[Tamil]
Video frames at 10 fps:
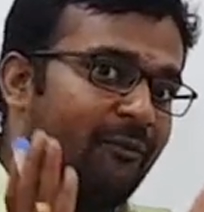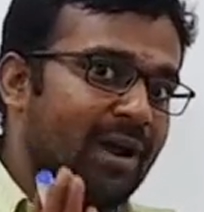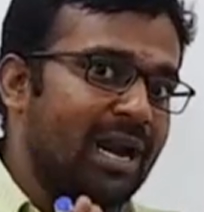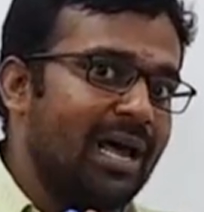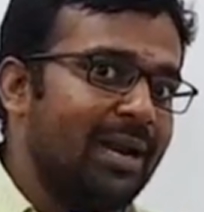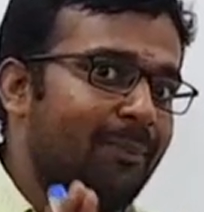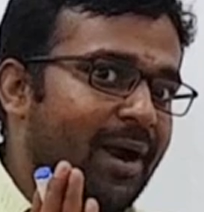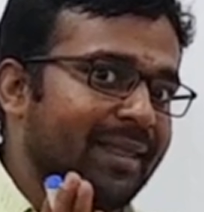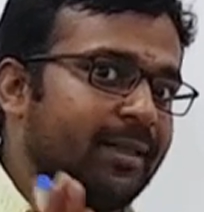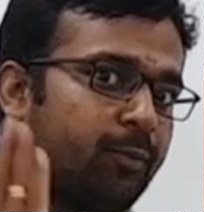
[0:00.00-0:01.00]
வரலாறு
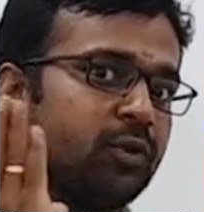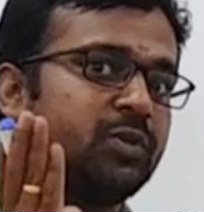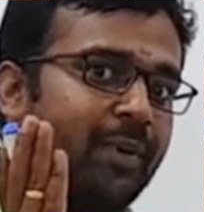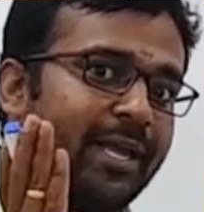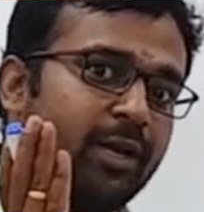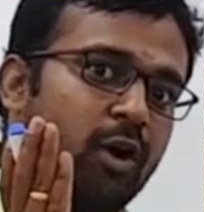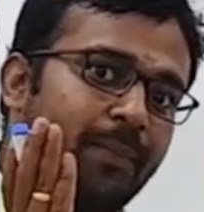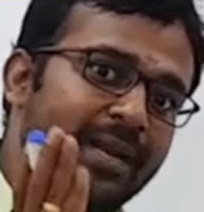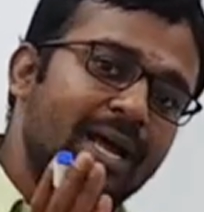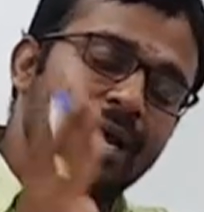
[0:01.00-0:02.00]
பாடத்தை புரிஞ்சு படிக்கணும்
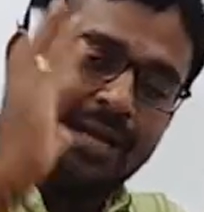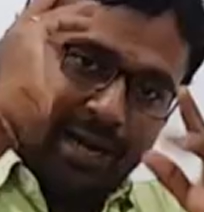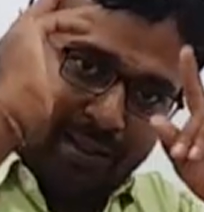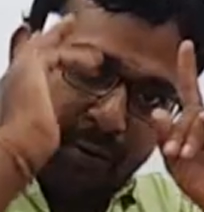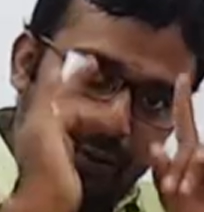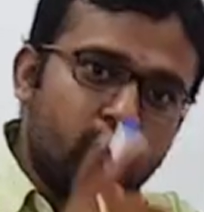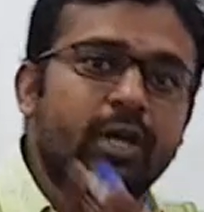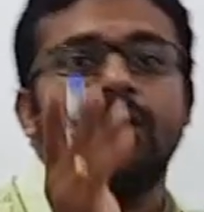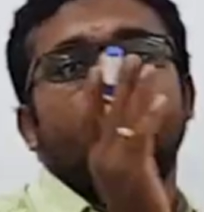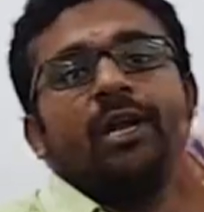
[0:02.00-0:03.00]
அப்படின்னா அதனுடைய
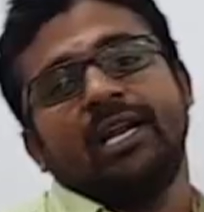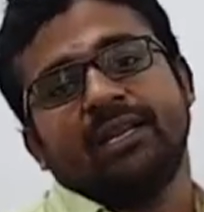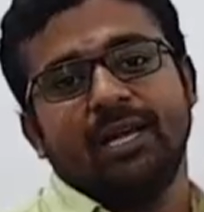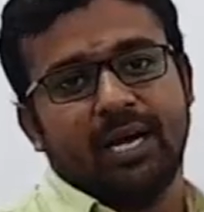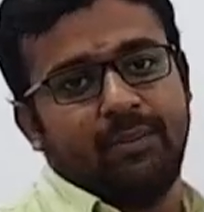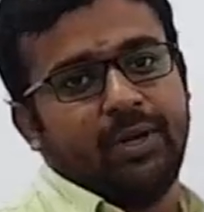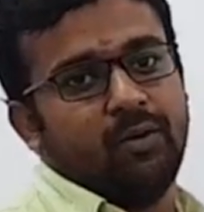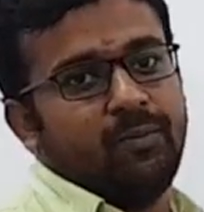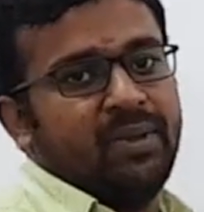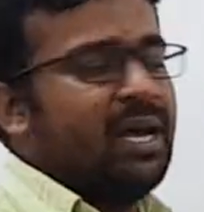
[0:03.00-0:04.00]
தொடக்க புள்ளியிலிருந்து
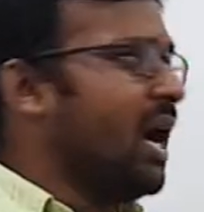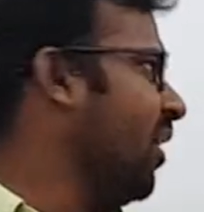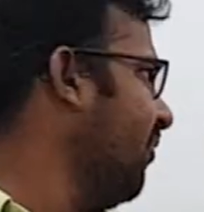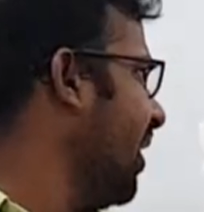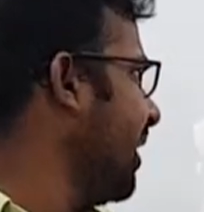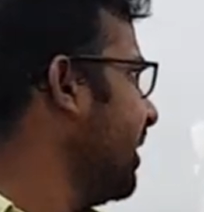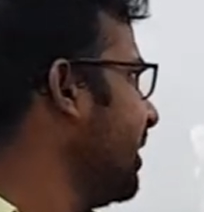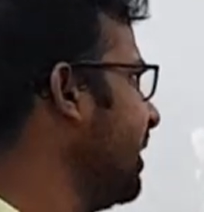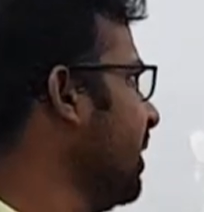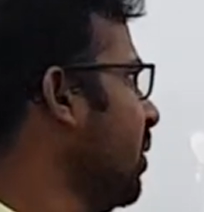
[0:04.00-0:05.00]
ஆரம்பிக்கணும் அவ்வாறு
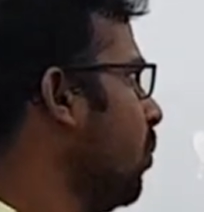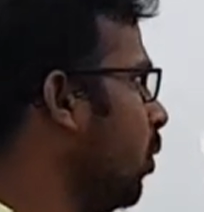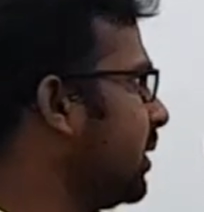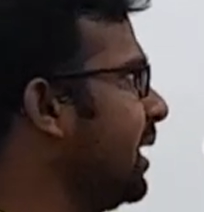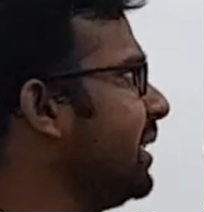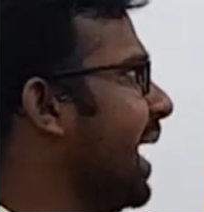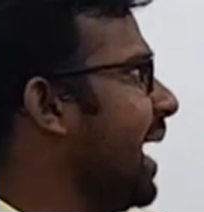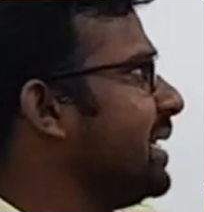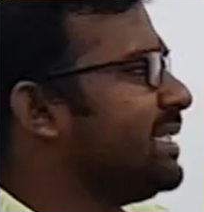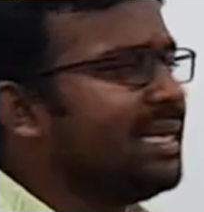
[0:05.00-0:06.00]
முதல் இந்த
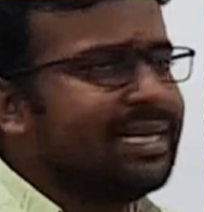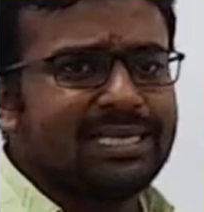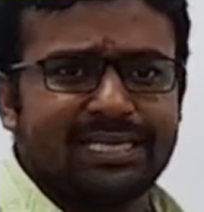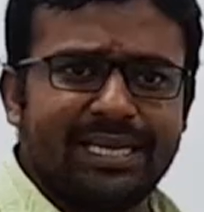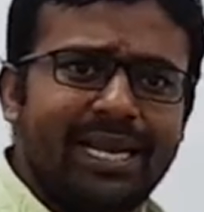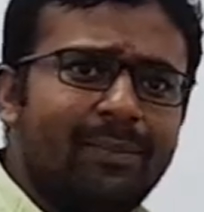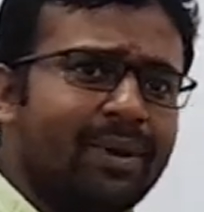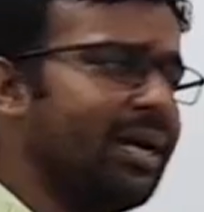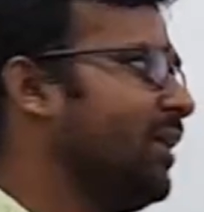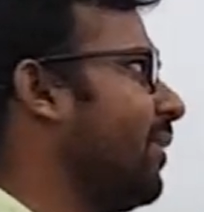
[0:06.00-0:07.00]
ஆன்சியன் ஹிஸ்ட்ரியை நம்ம
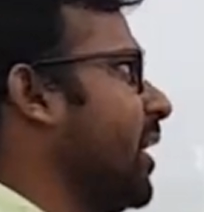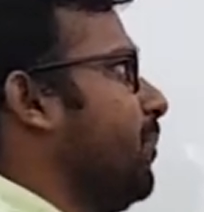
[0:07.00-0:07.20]
ரெண்டு வகையாக